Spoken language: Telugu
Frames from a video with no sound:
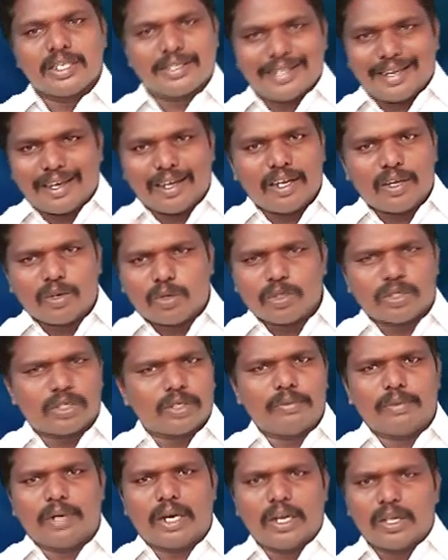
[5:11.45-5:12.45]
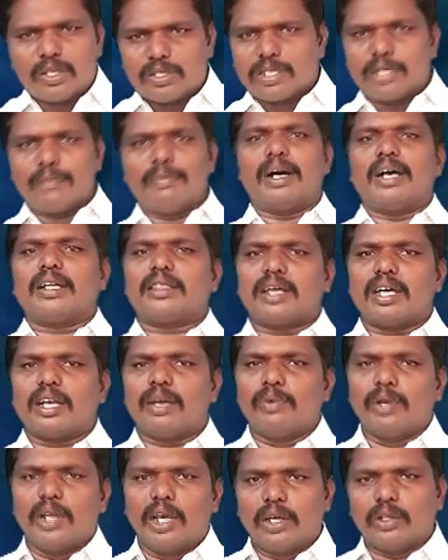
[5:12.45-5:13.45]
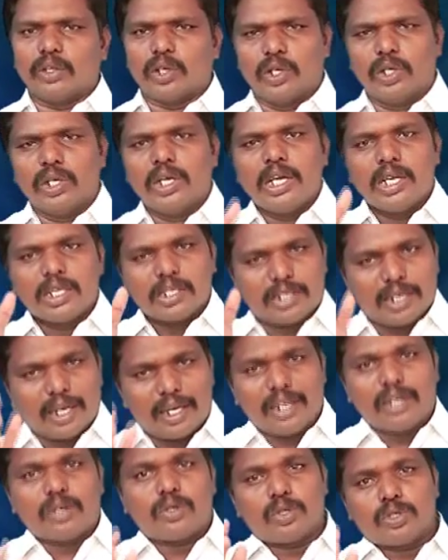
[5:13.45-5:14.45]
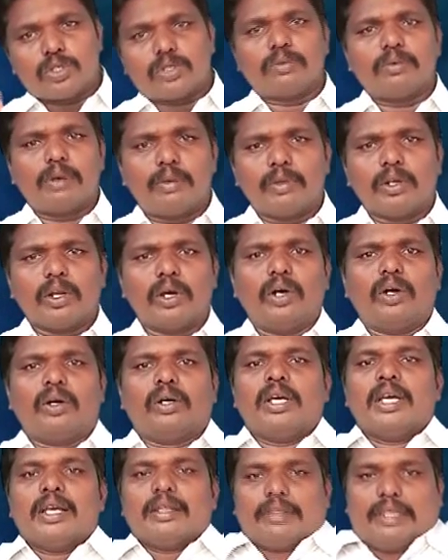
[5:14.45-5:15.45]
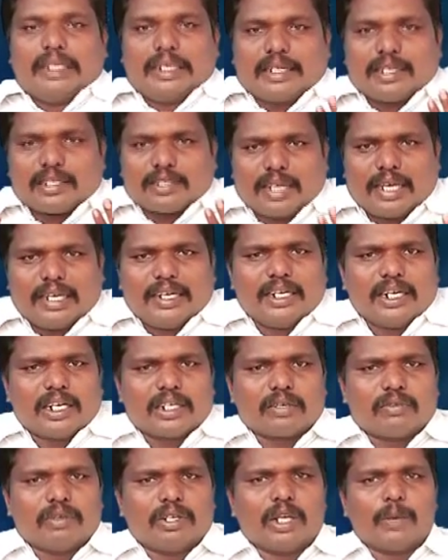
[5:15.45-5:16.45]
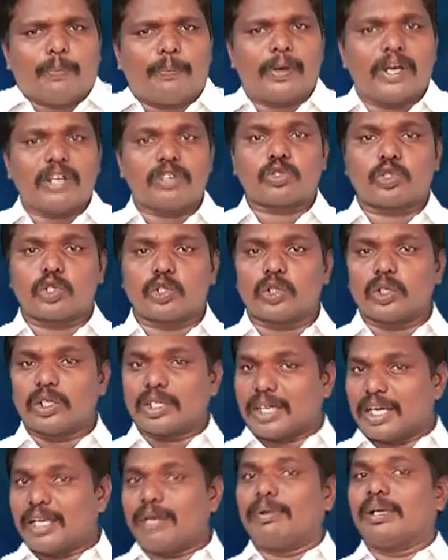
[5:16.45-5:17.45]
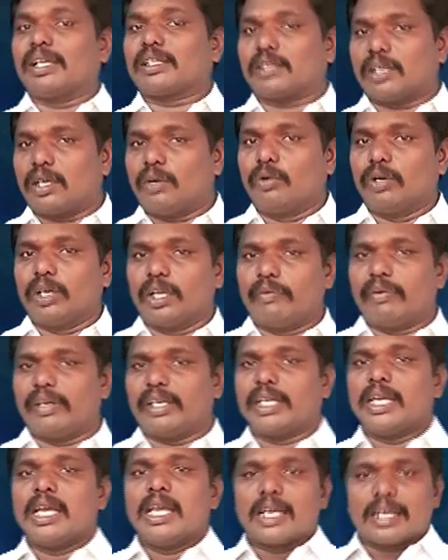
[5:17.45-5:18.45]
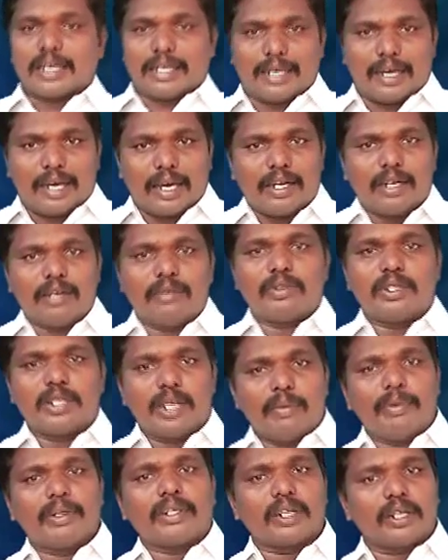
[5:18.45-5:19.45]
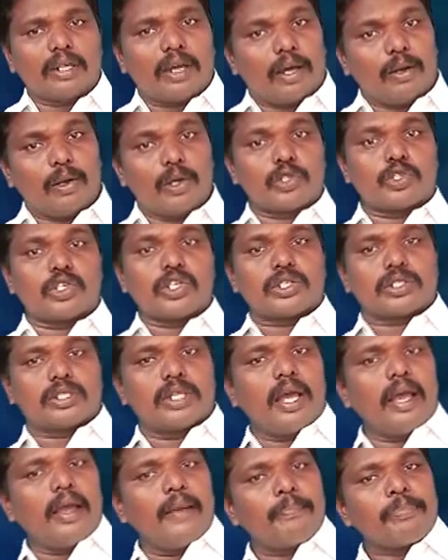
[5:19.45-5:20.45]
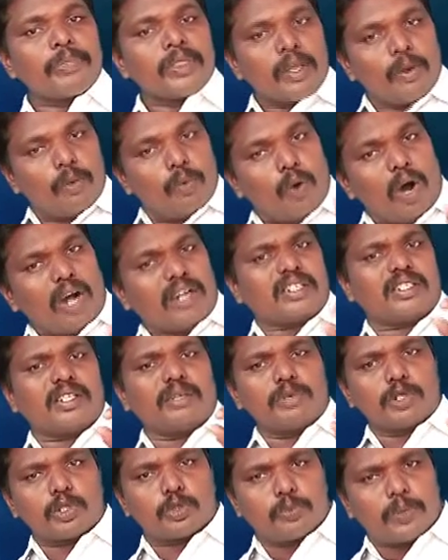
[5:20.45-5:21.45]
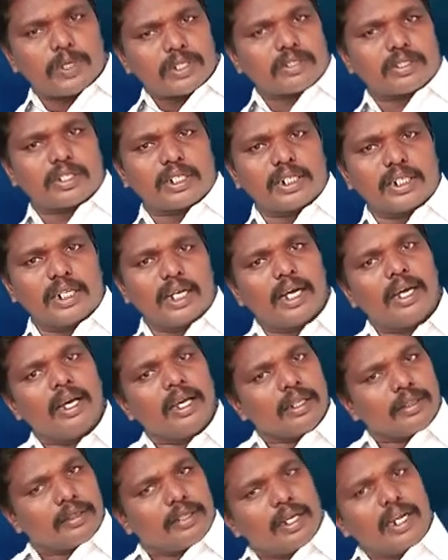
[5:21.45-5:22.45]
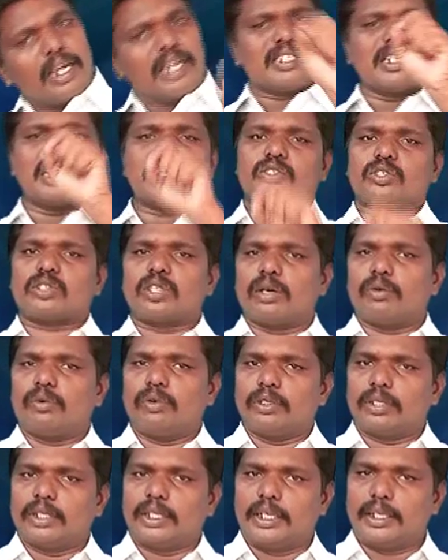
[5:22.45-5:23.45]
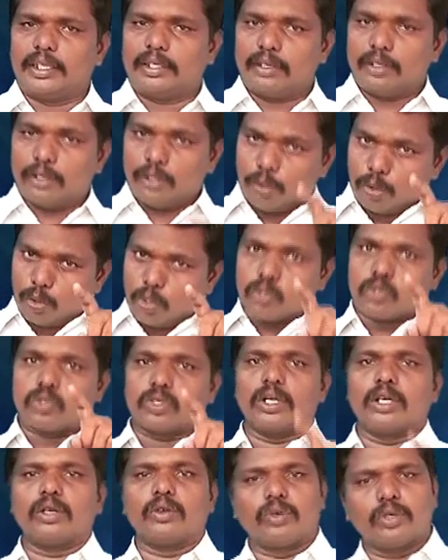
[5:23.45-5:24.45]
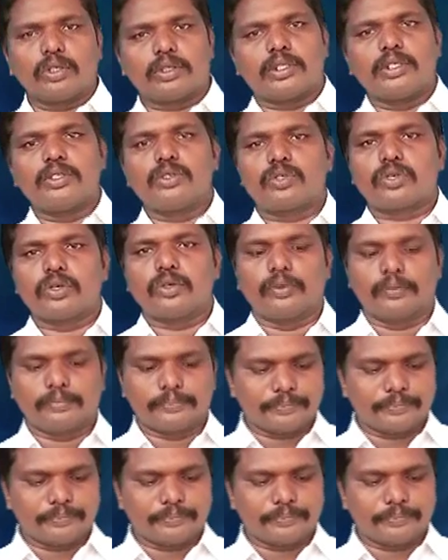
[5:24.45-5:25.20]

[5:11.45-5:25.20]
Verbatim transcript: చాలా కుటుంబాల్లో సమాధానము లేదు చాలా కుటుంబములో దిగజారినటువంటి పరిస్థితులు కనబడతా ఉన్నవి కారణం ఏమిటని ఆలోచిస్తే వాక్యము స్పష్టంగా తెలియజేస్తూ ఉంది ఈరోజు నన్ను గుర్తించు